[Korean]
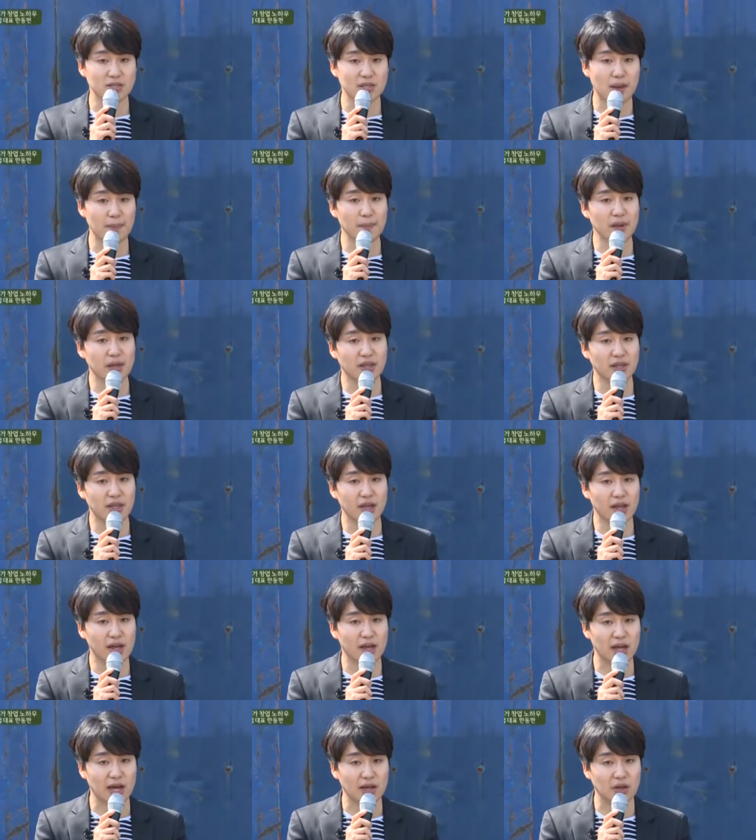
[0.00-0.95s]

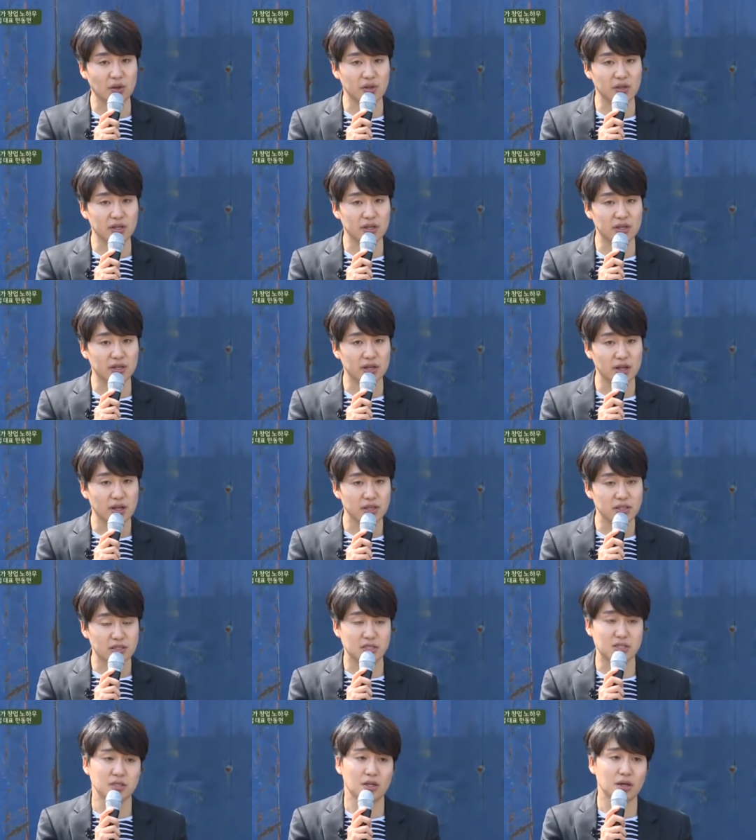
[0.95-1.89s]
300개의 강연을
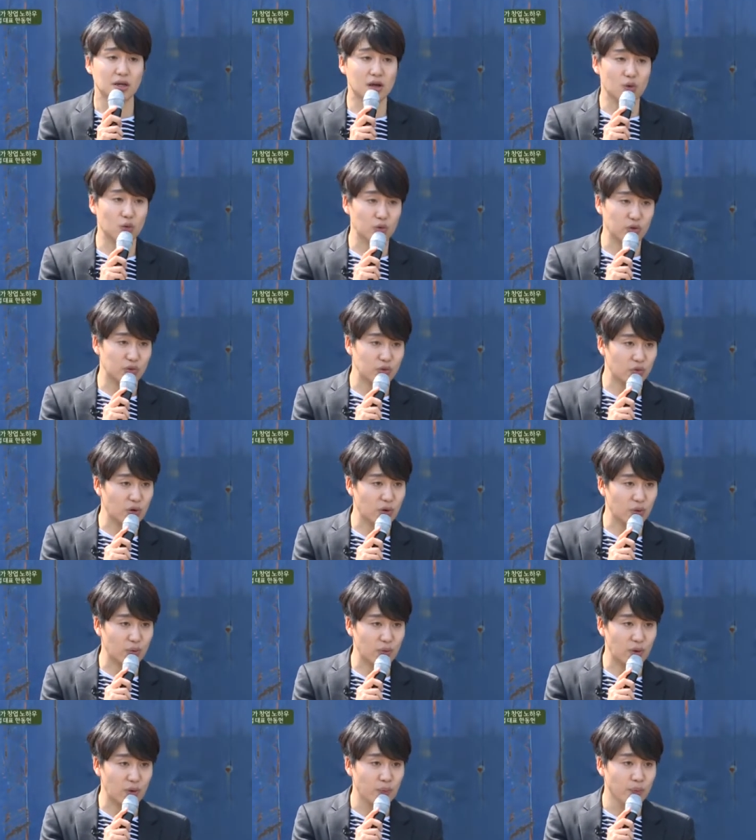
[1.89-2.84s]
진행하고
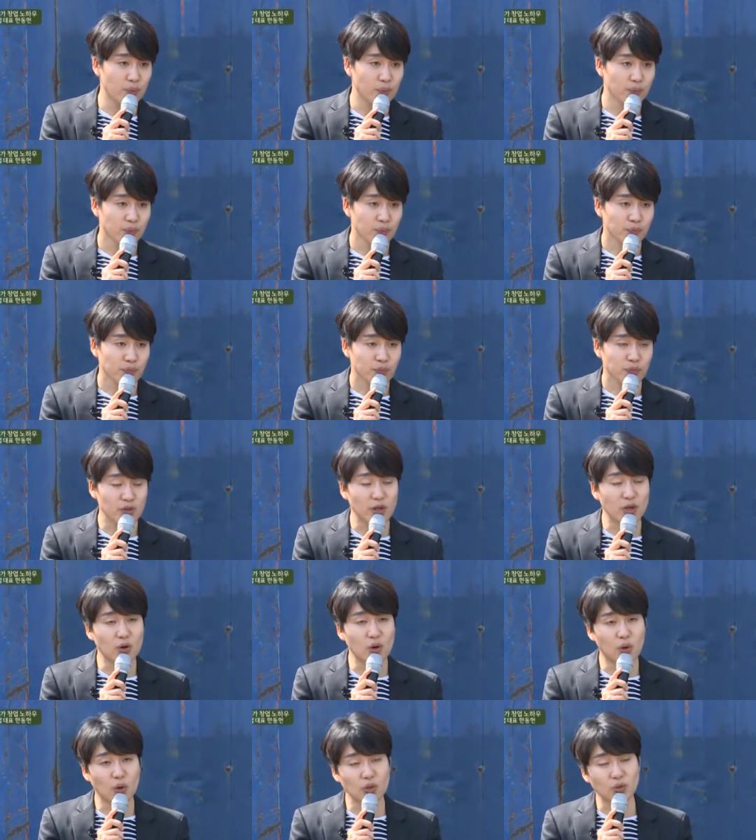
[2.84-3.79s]
있더라고요. 근데
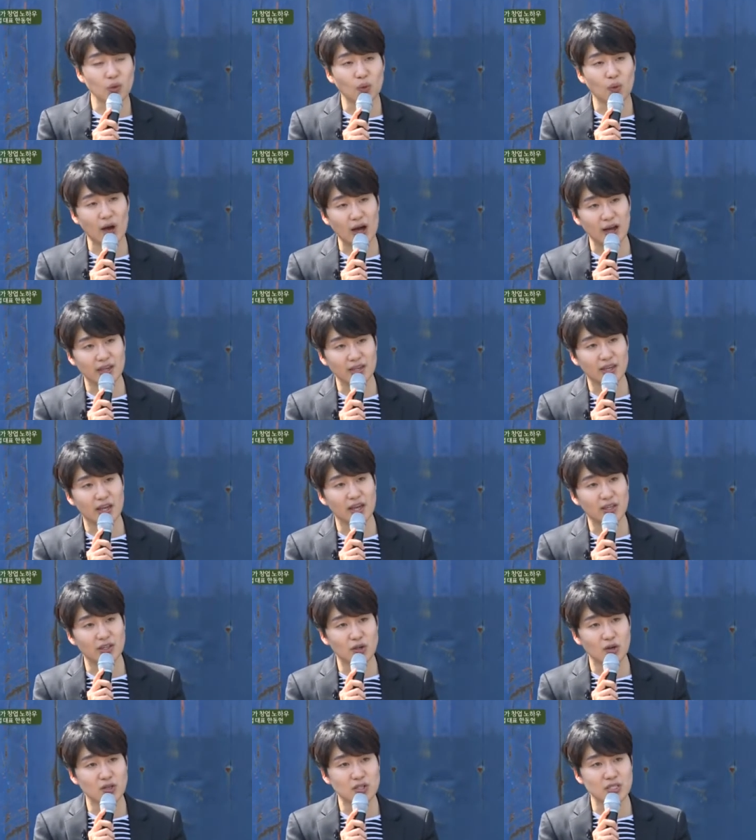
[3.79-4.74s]
이런 것도 와 이게
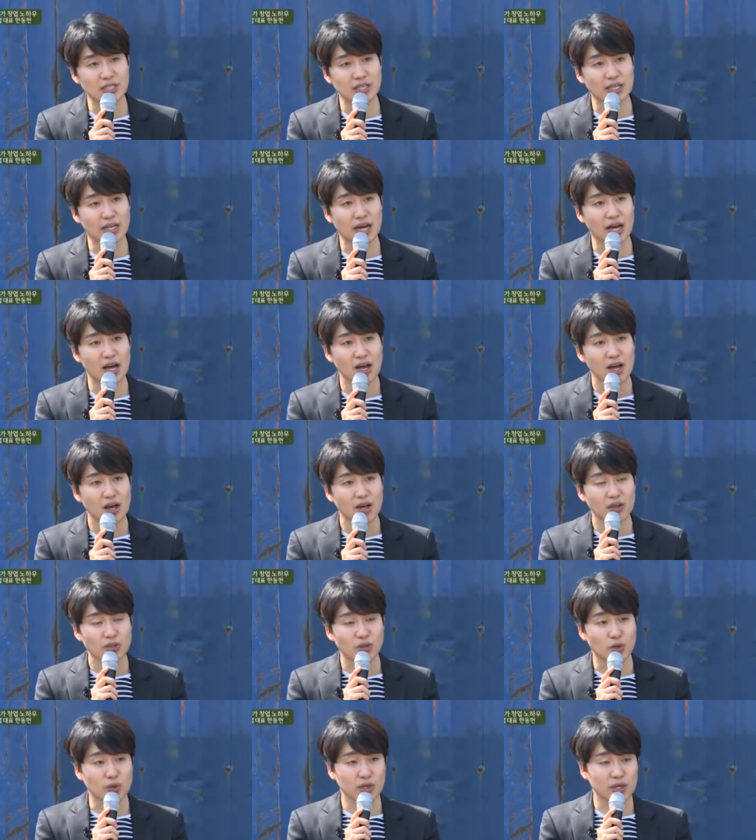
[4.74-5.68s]
이어지니까
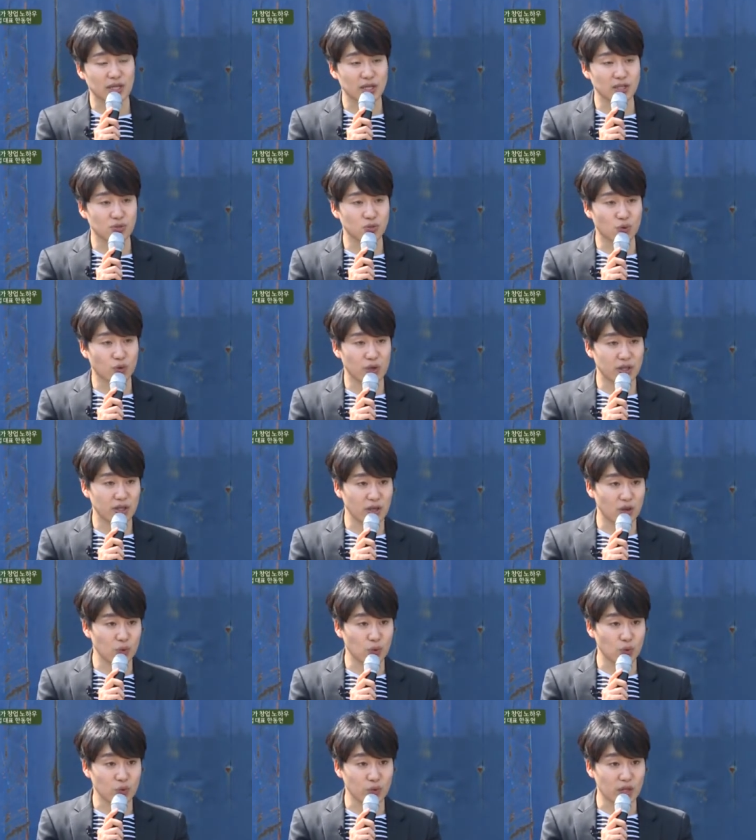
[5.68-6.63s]
여기까지 오게
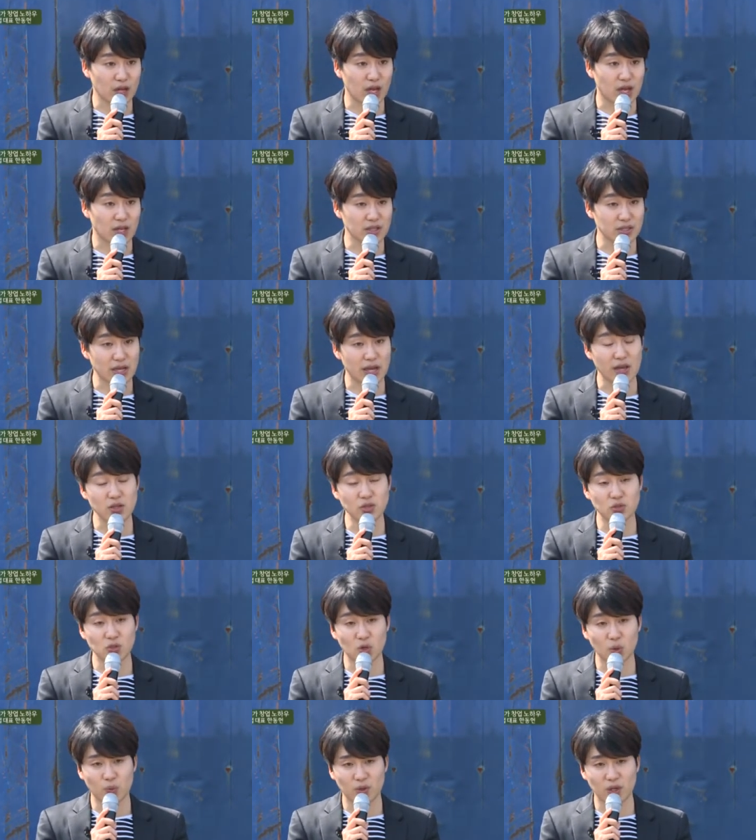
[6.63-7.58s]
되었구나
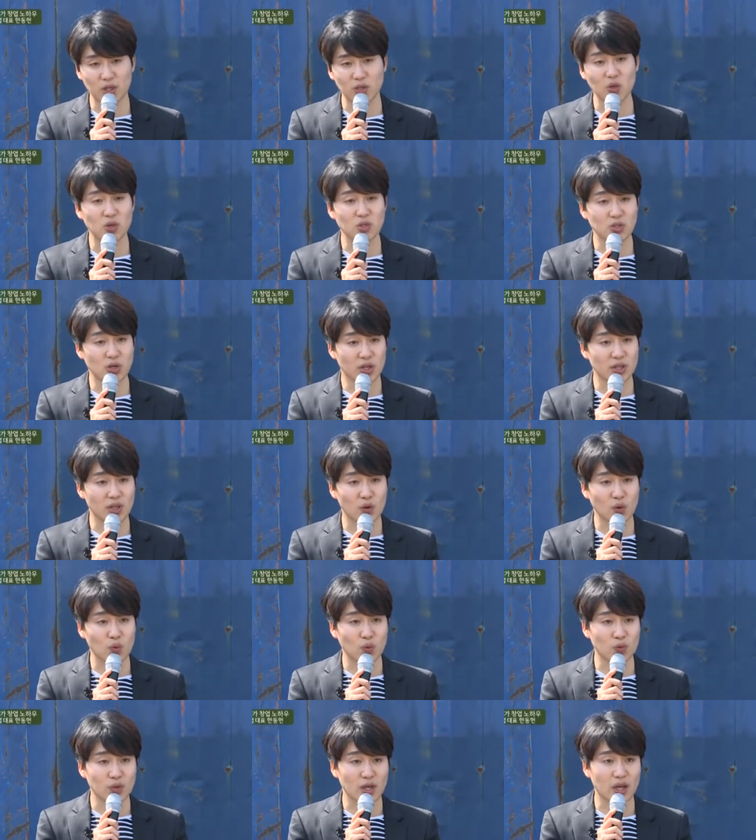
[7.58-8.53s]
자연스럽게 이어지게
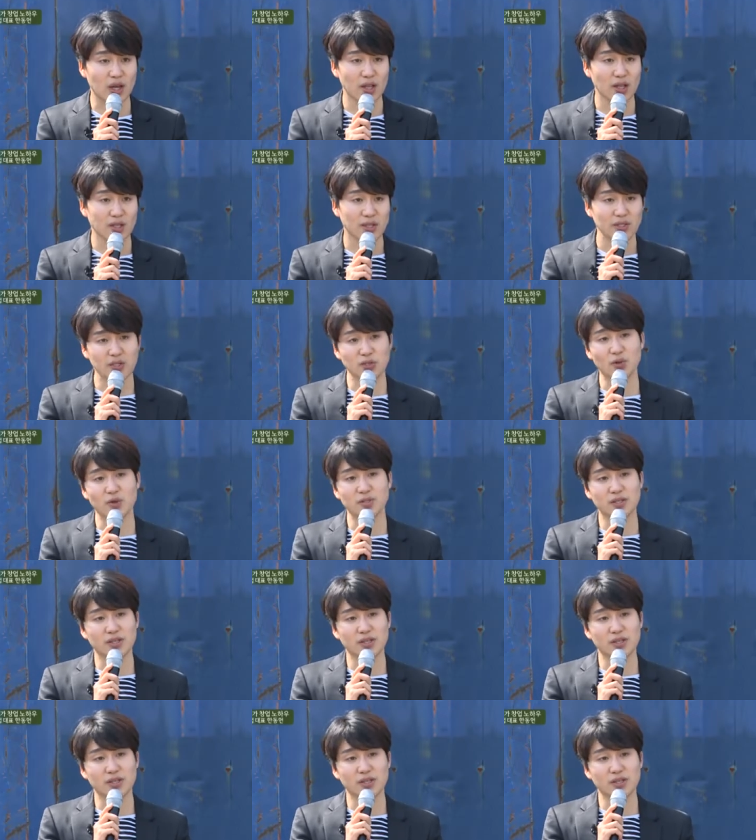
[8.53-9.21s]
되었구나 이런